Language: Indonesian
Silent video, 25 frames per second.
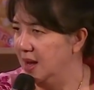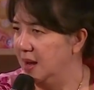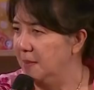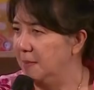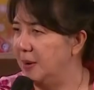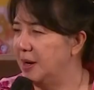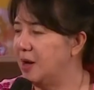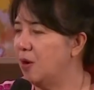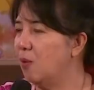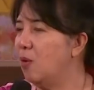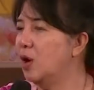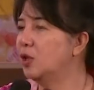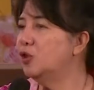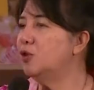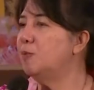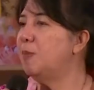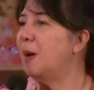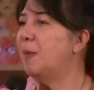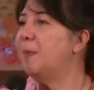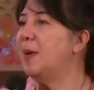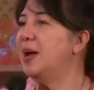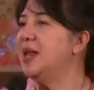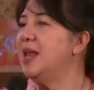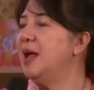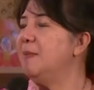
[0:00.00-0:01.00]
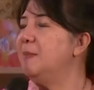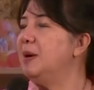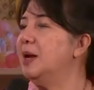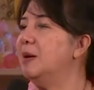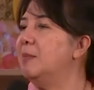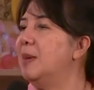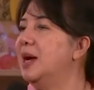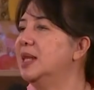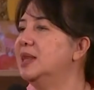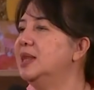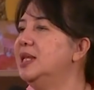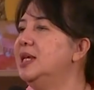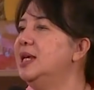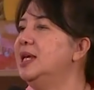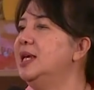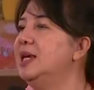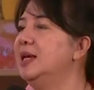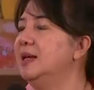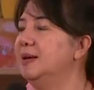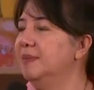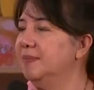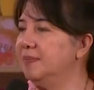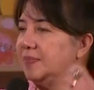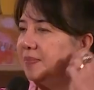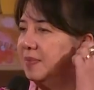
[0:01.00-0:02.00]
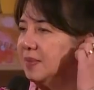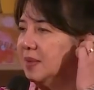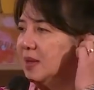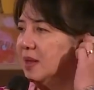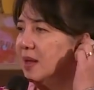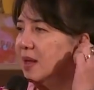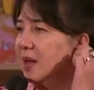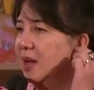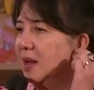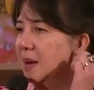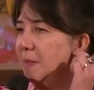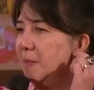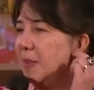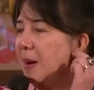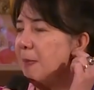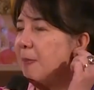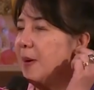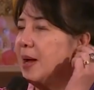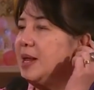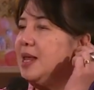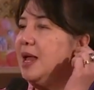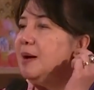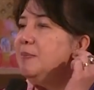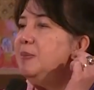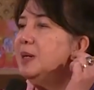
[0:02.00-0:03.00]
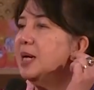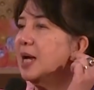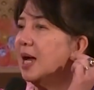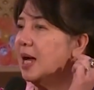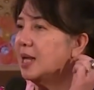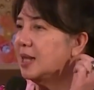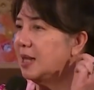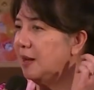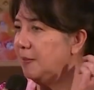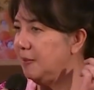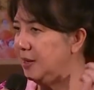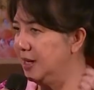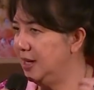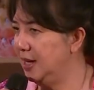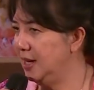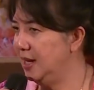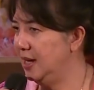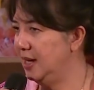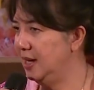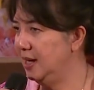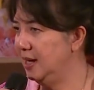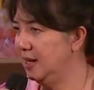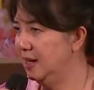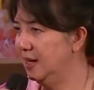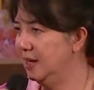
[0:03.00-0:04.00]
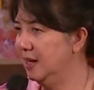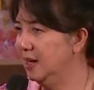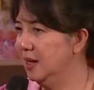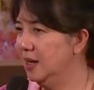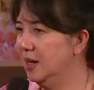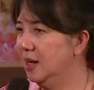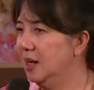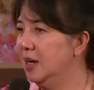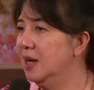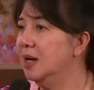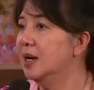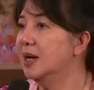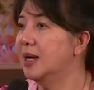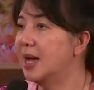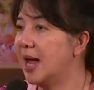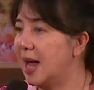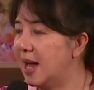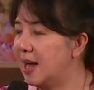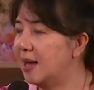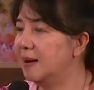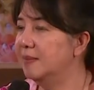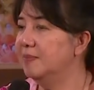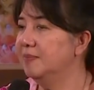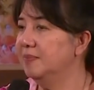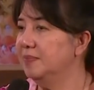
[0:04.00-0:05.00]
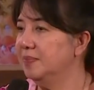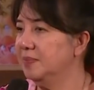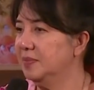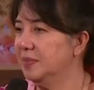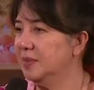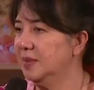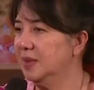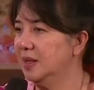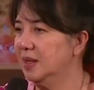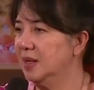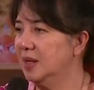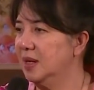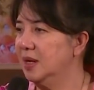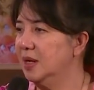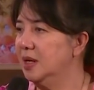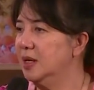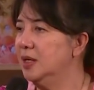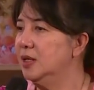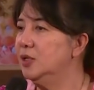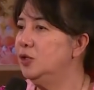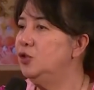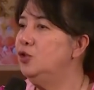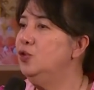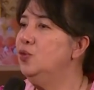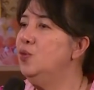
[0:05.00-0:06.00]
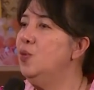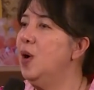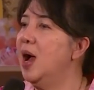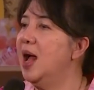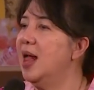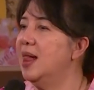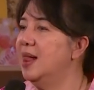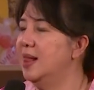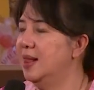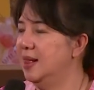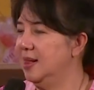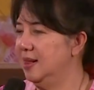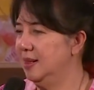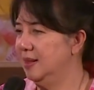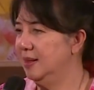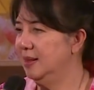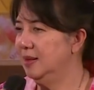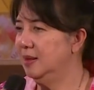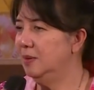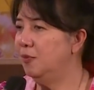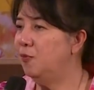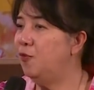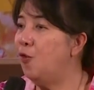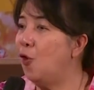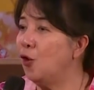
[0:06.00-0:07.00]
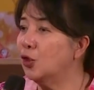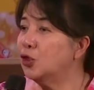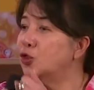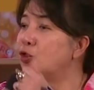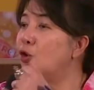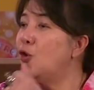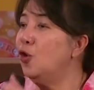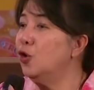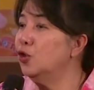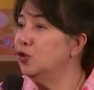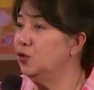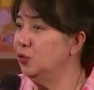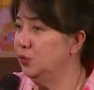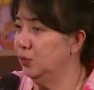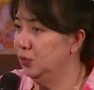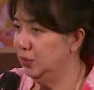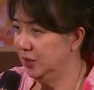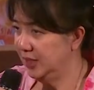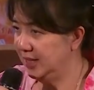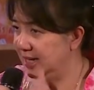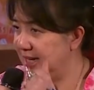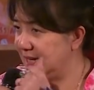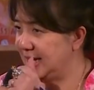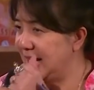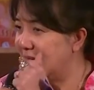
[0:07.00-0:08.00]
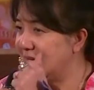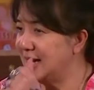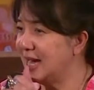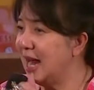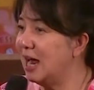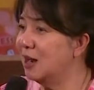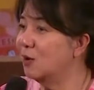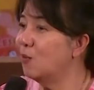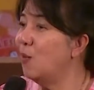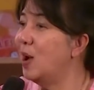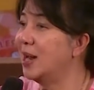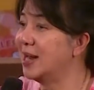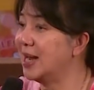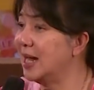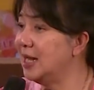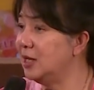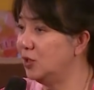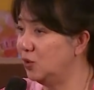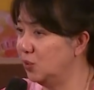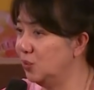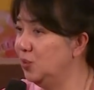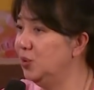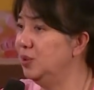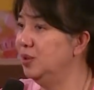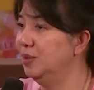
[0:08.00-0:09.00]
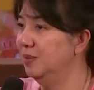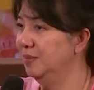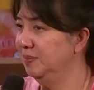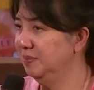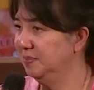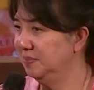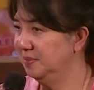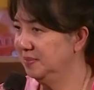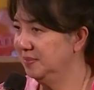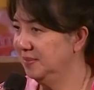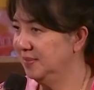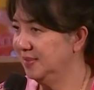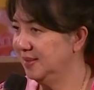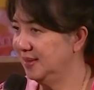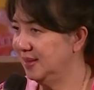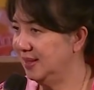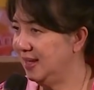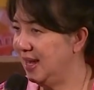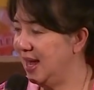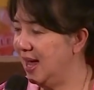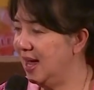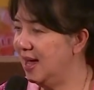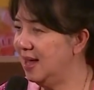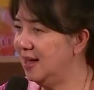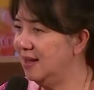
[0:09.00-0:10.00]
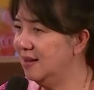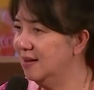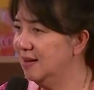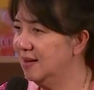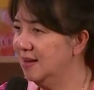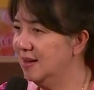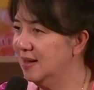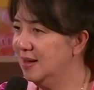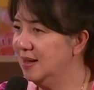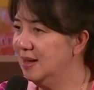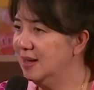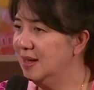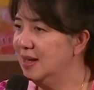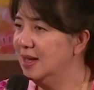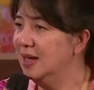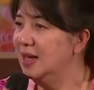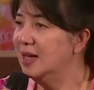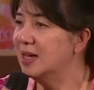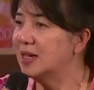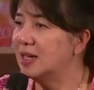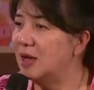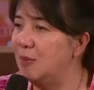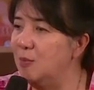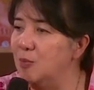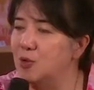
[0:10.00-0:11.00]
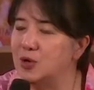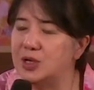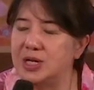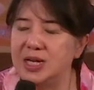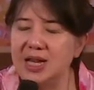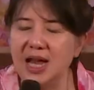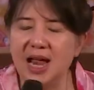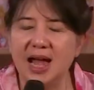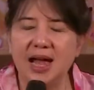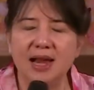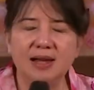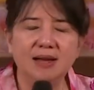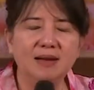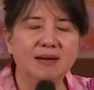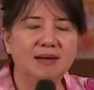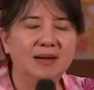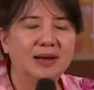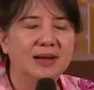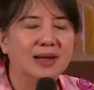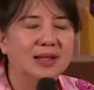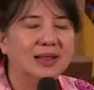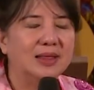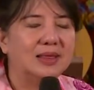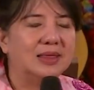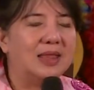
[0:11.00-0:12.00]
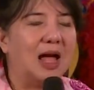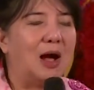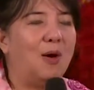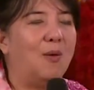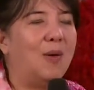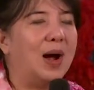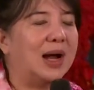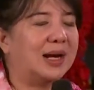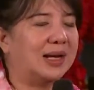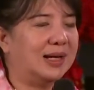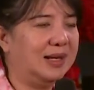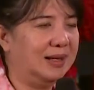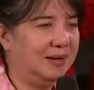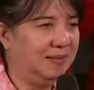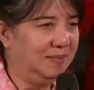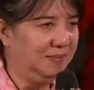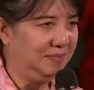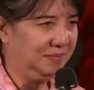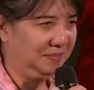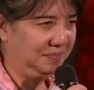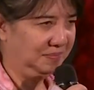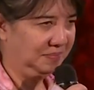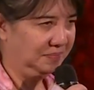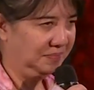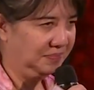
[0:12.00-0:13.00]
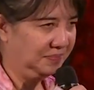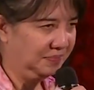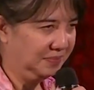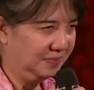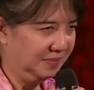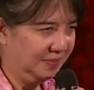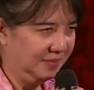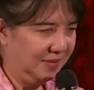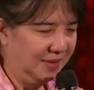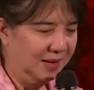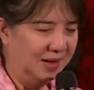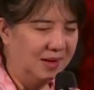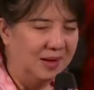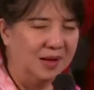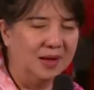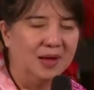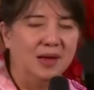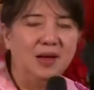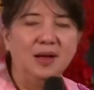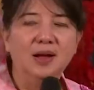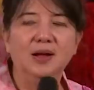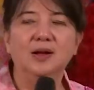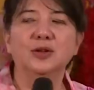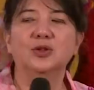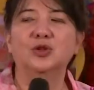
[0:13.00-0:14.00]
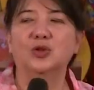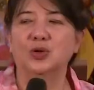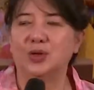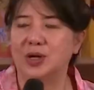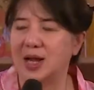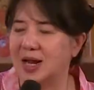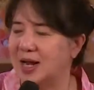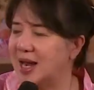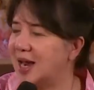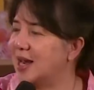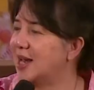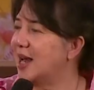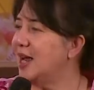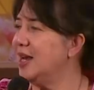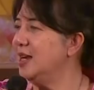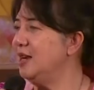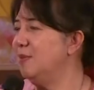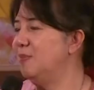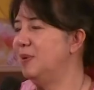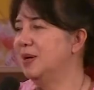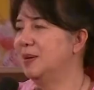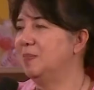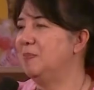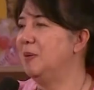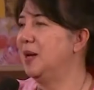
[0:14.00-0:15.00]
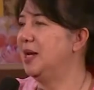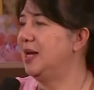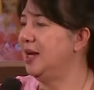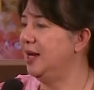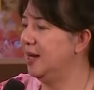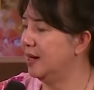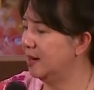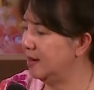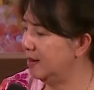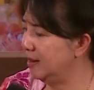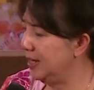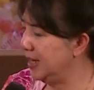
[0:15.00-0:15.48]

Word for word: Pada waktu papanya hampir mati, papanya berkata begini, nak jual foto tuh ikan arwana itu ya kemudian tawarin saudara anak ini berpikir